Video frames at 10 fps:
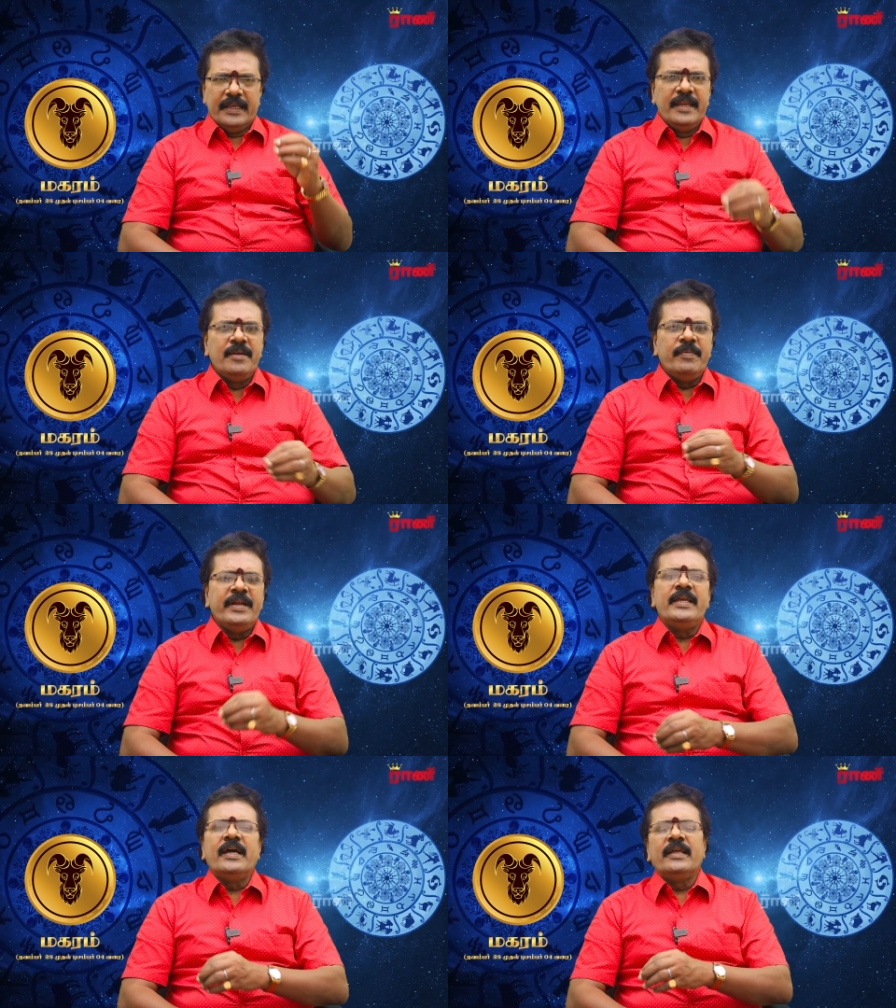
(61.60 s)
எனி
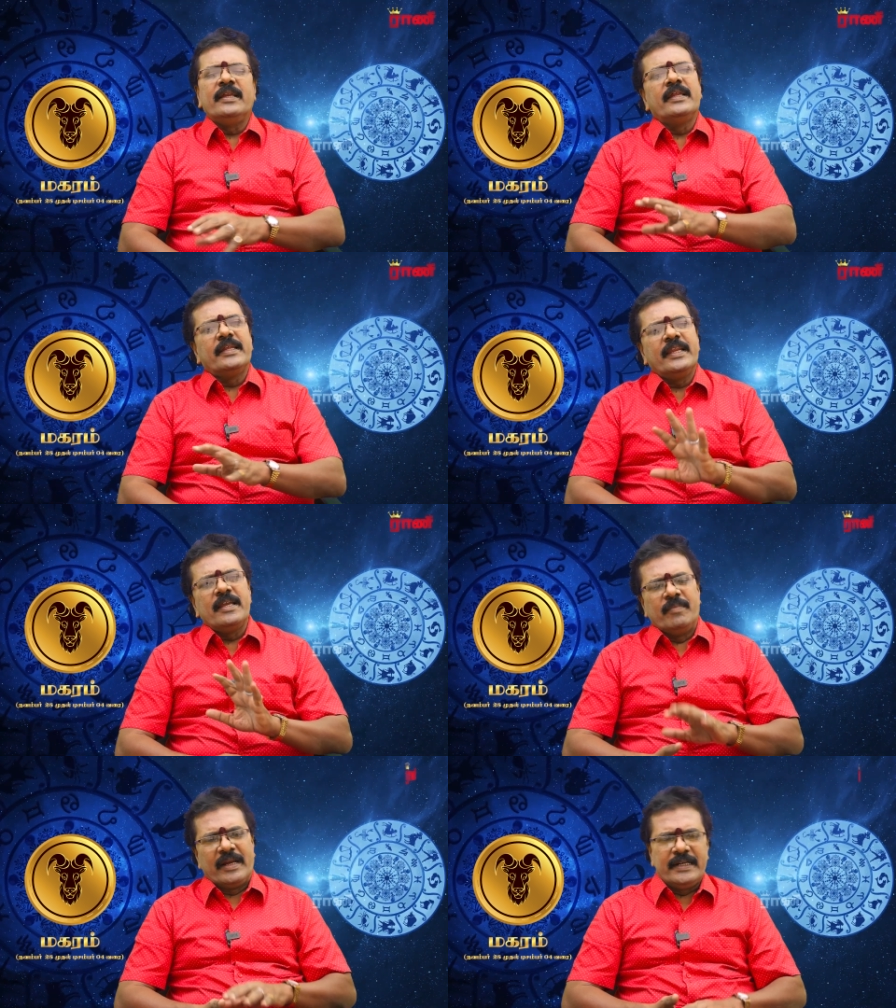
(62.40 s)
மீடியா லைனில்
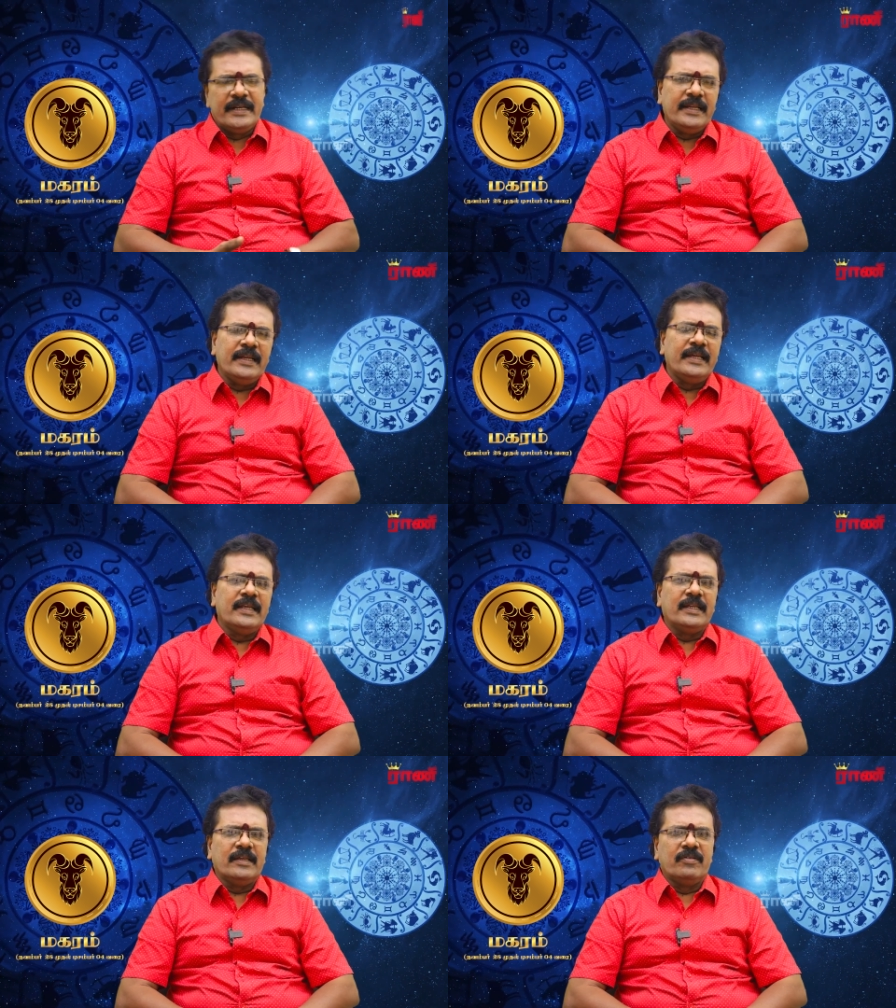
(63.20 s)
இருக்கிறீங்க மார்க்கெட்டிங்
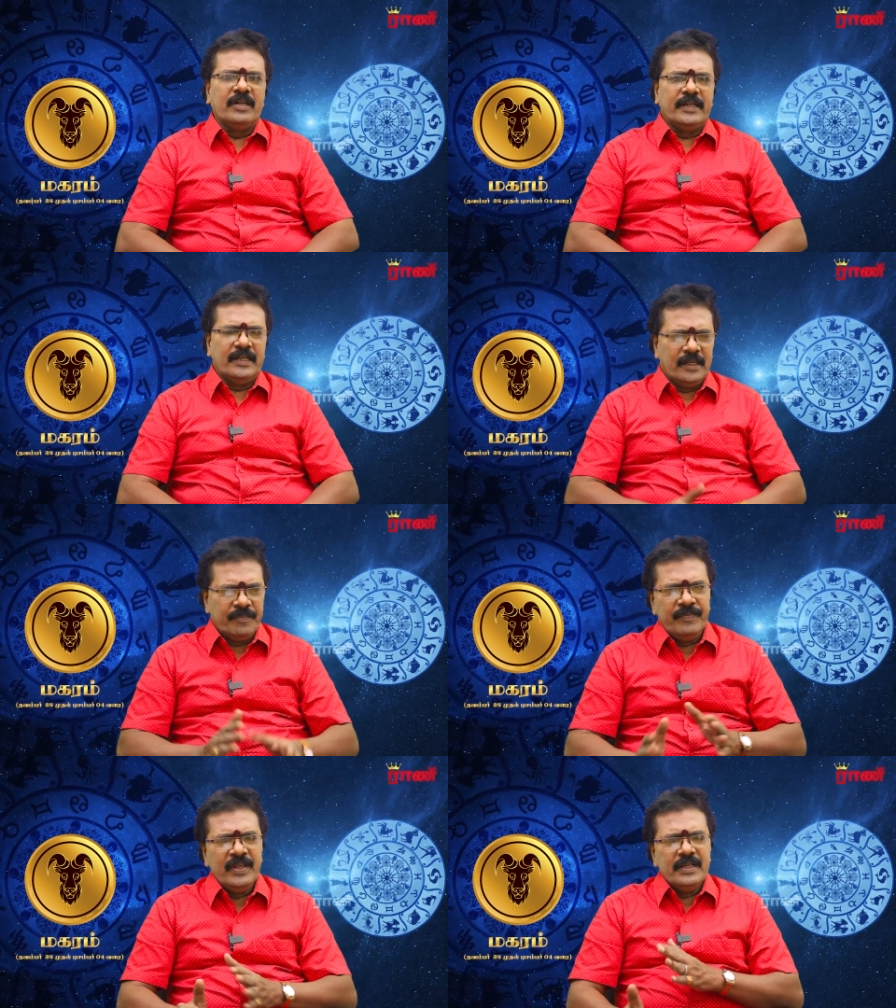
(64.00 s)
லைனில் இருக்கிறவங்களுக்கெல்லாம்